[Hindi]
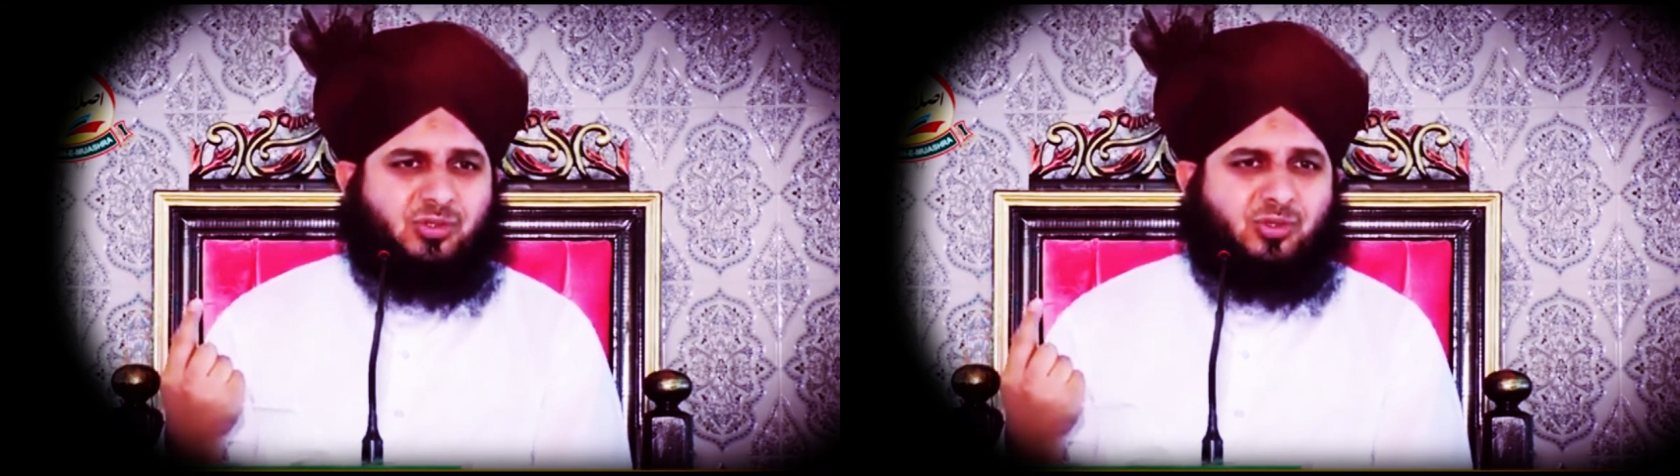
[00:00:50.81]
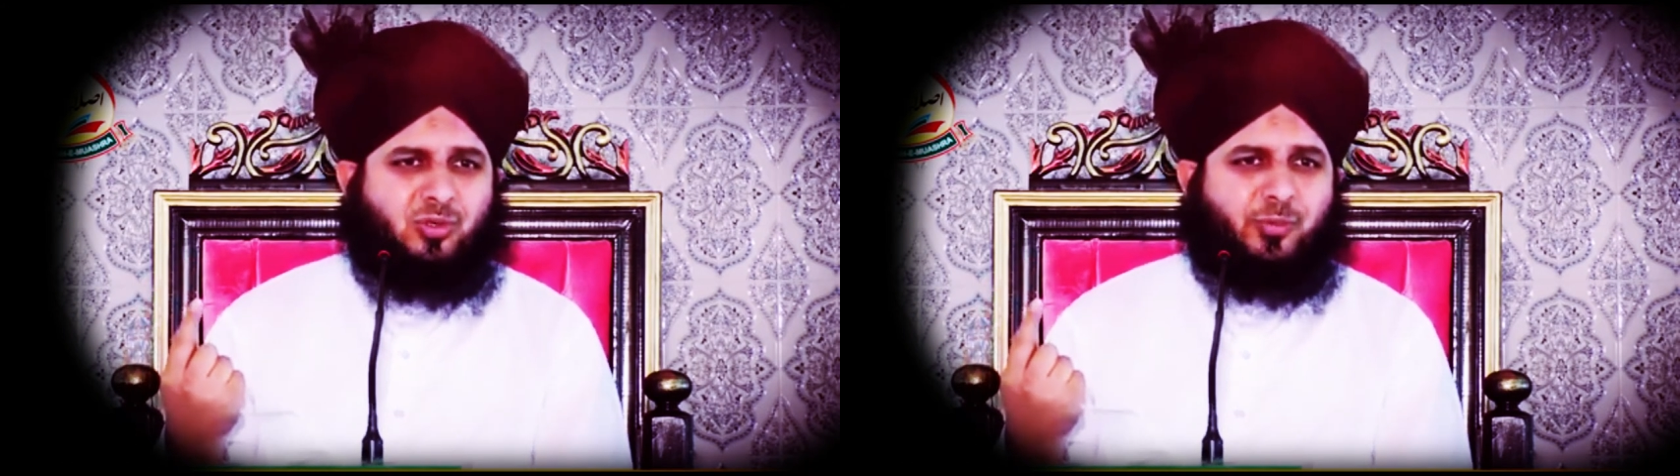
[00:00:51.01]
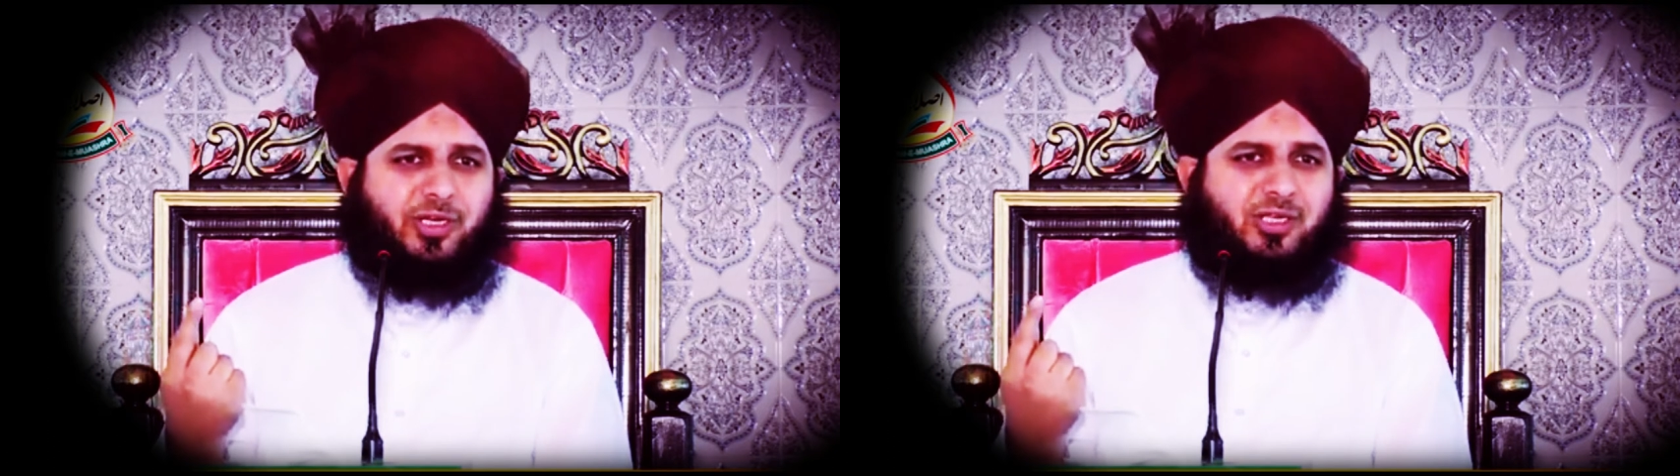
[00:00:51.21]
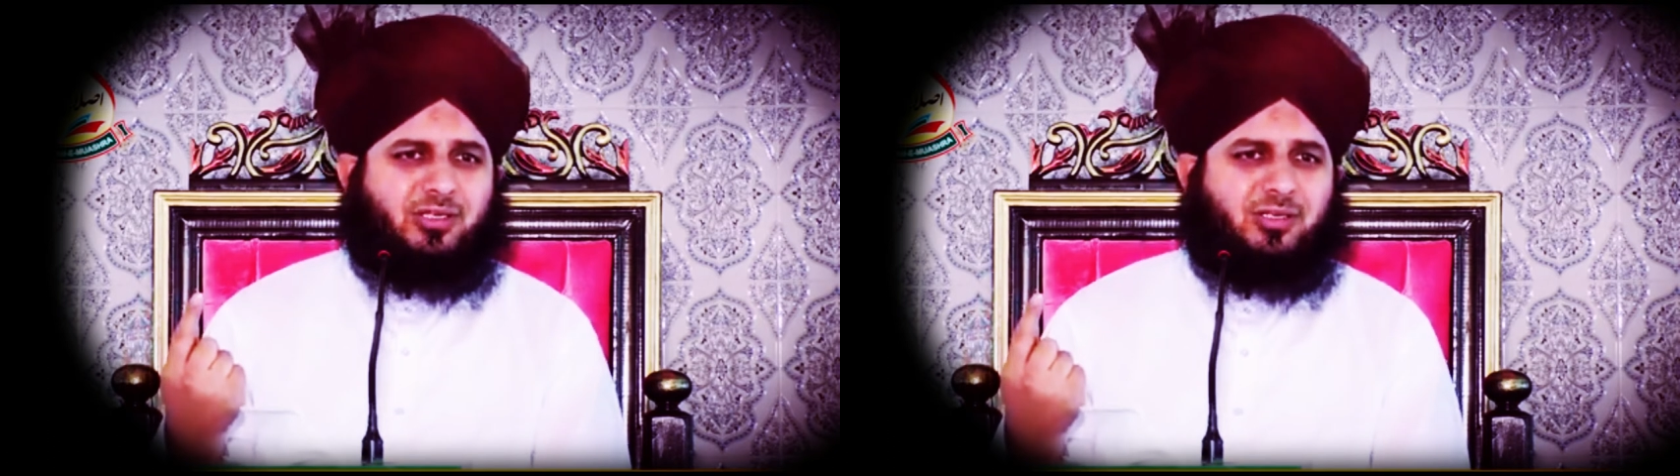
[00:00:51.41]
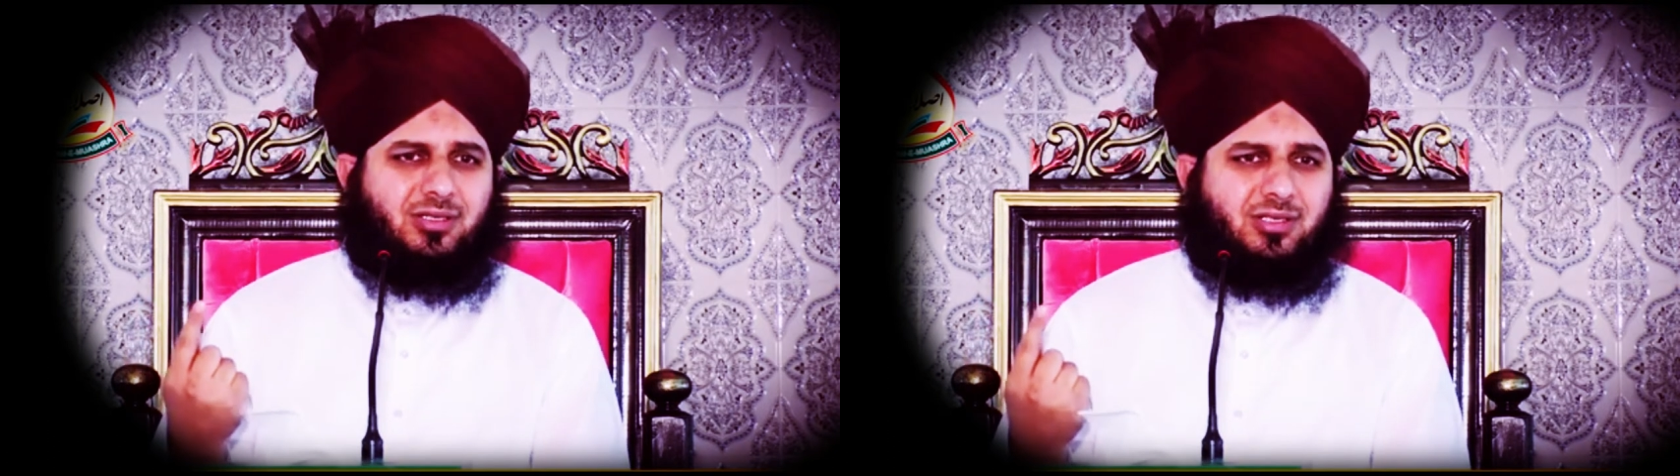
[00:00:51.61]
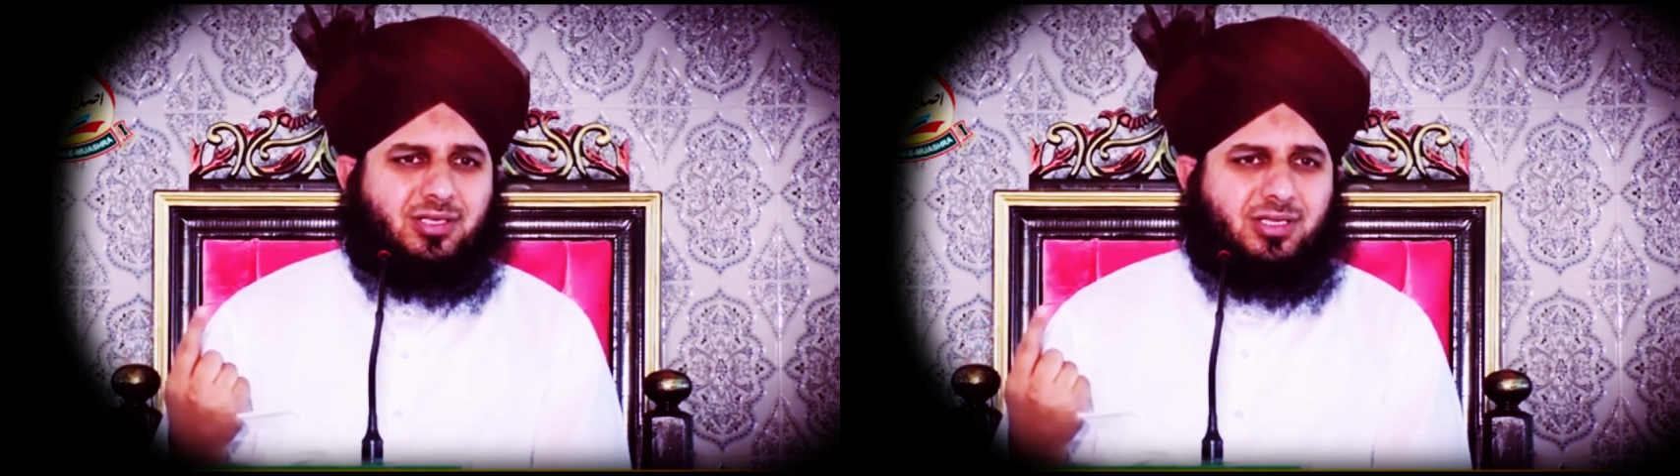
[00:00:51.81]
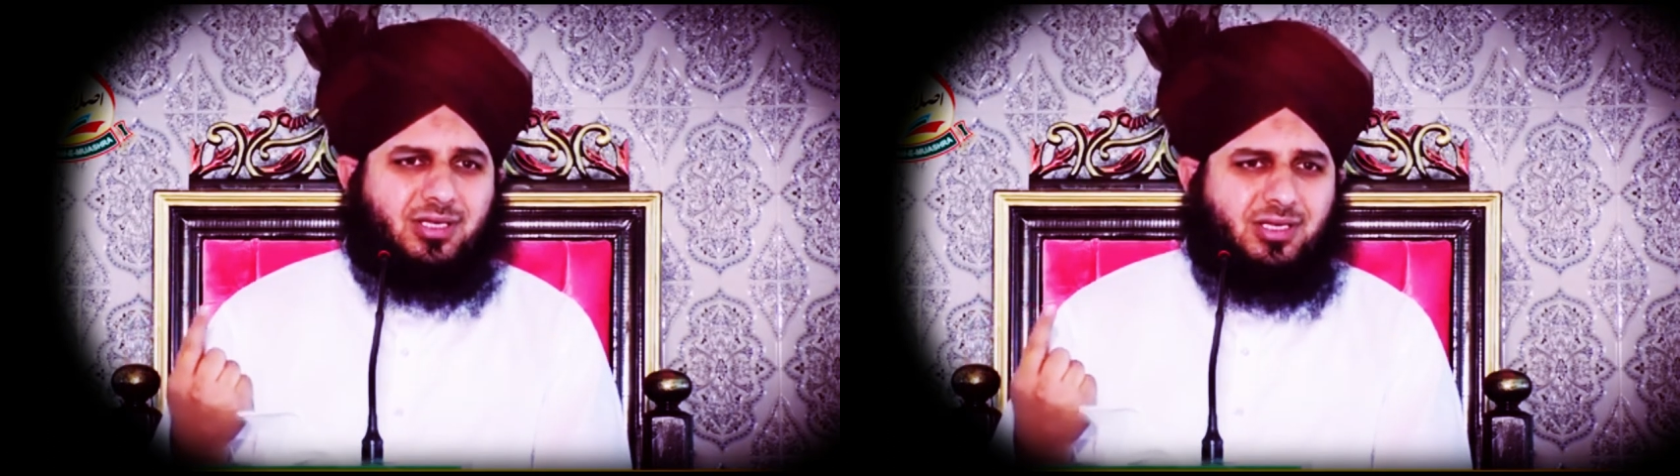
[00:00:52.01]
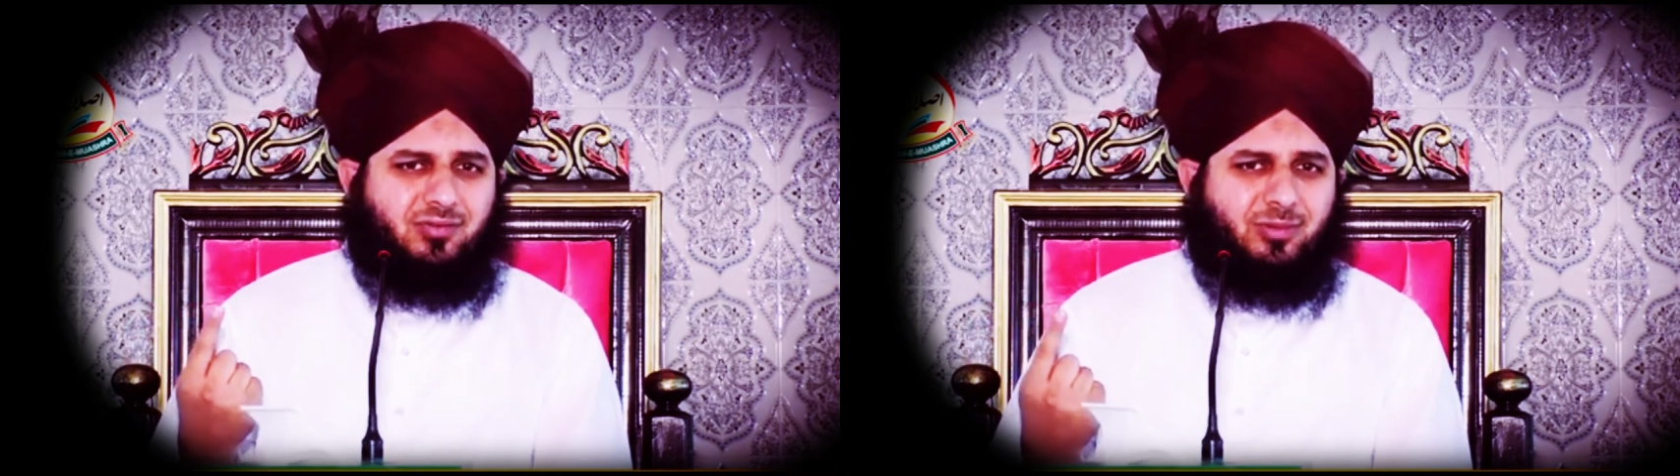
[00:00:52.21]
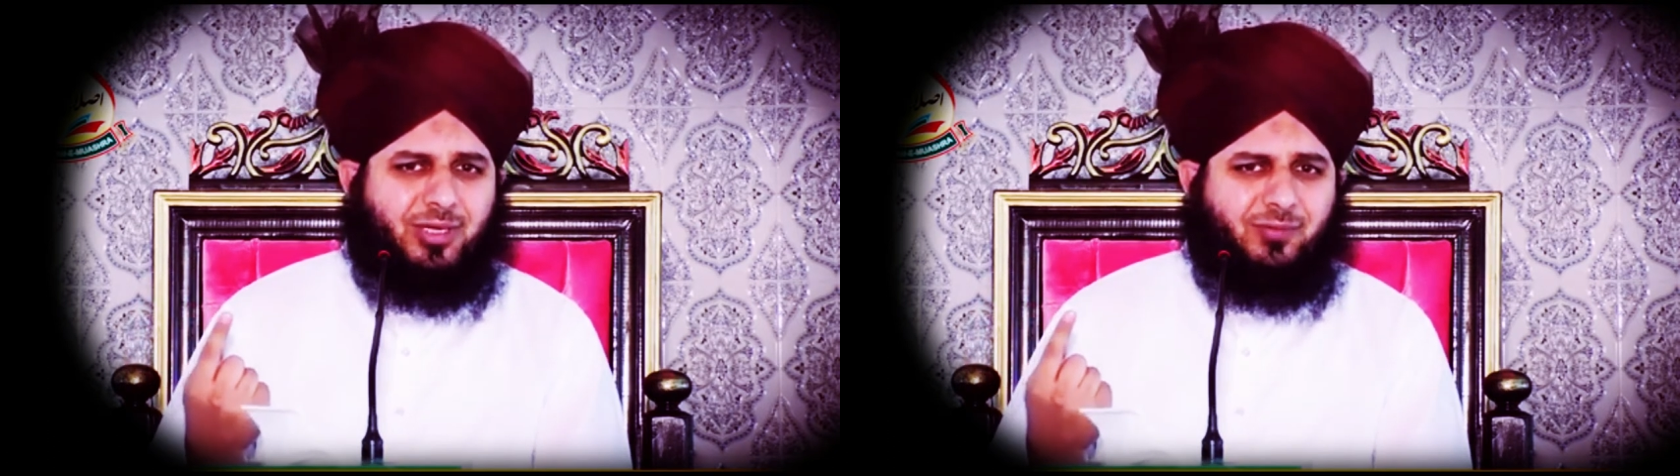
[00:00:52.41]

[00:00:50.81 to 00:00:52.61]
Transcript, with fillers: तो रो पड़े पर